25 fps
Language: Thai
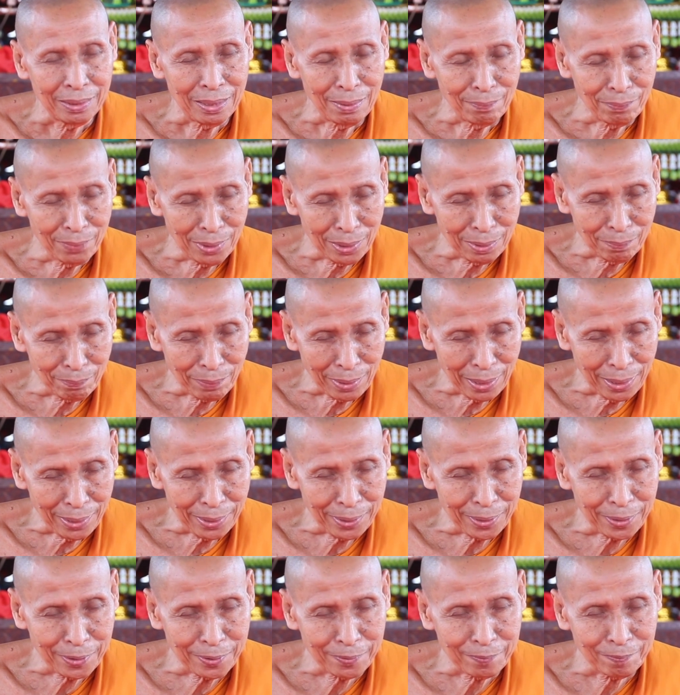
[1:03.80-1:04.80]
ดำเนินไป
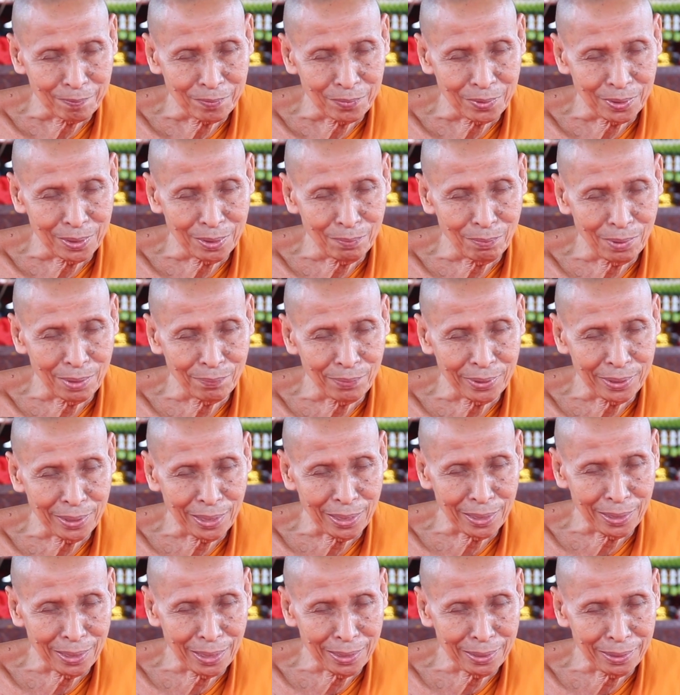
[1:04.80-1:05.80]
หรือว่าประเท
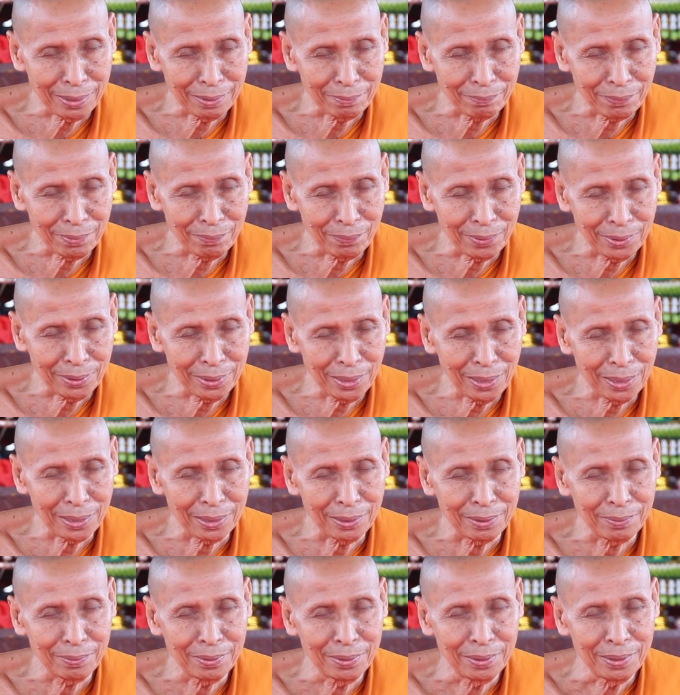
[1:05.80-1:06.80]
ศนั้นยังเป็นประเทศ
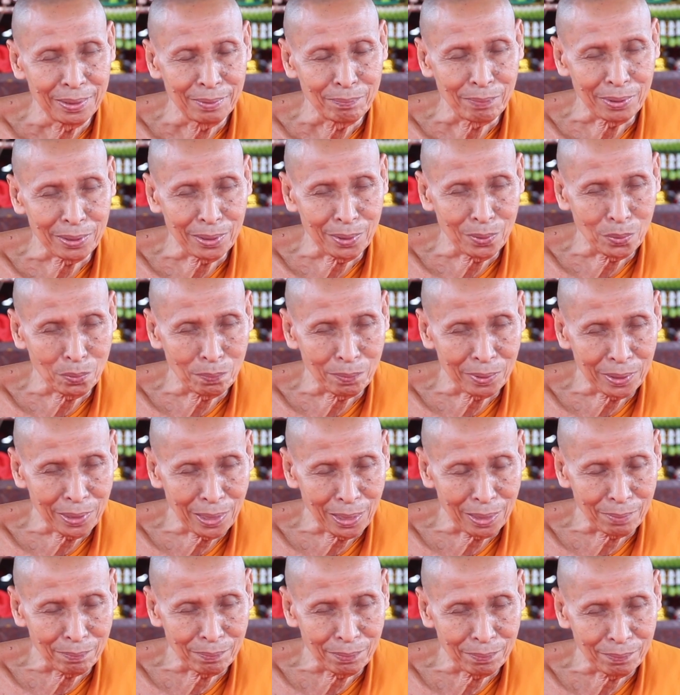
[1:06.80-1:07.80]
ปฏิรูปประเท
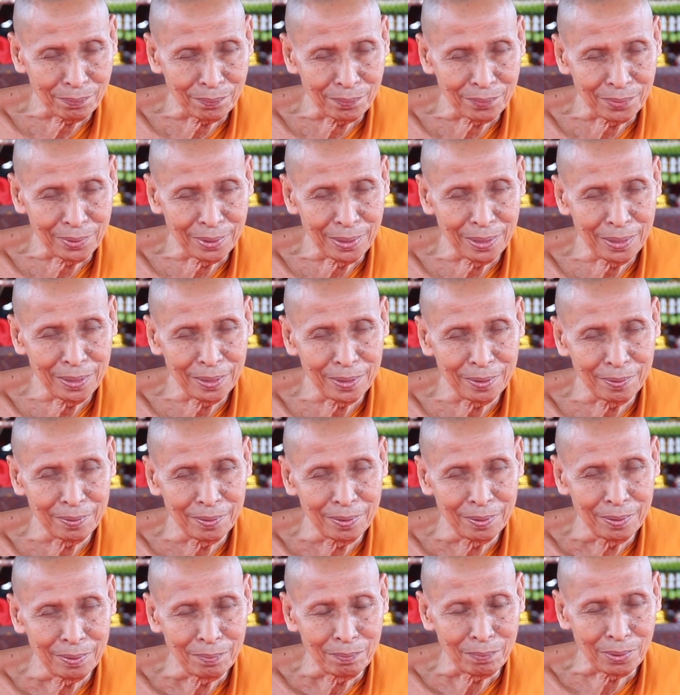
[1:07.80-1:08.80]
ศนะ
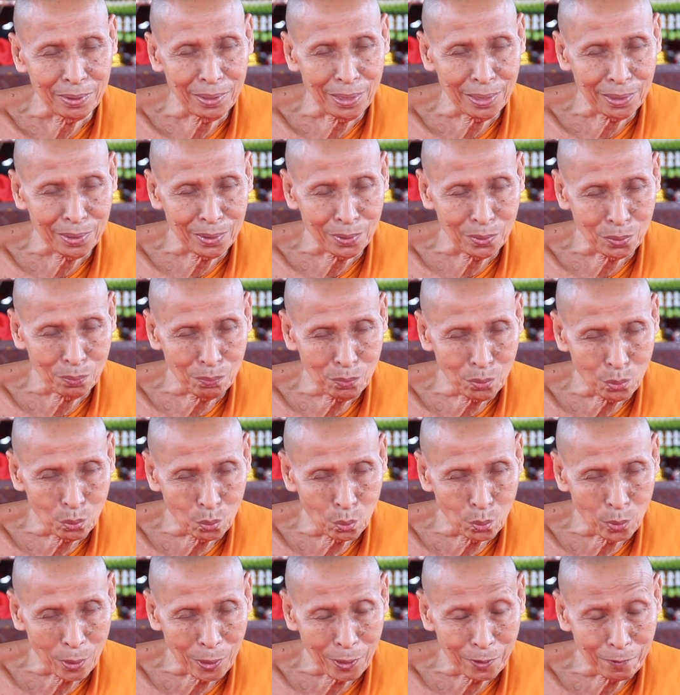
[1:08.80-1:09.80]
ประเทศที่สมค
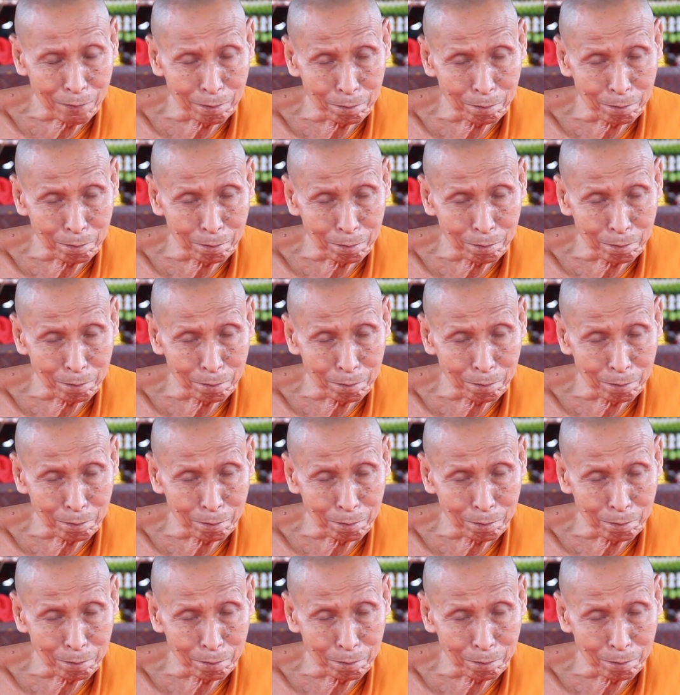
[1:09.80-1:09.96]
วร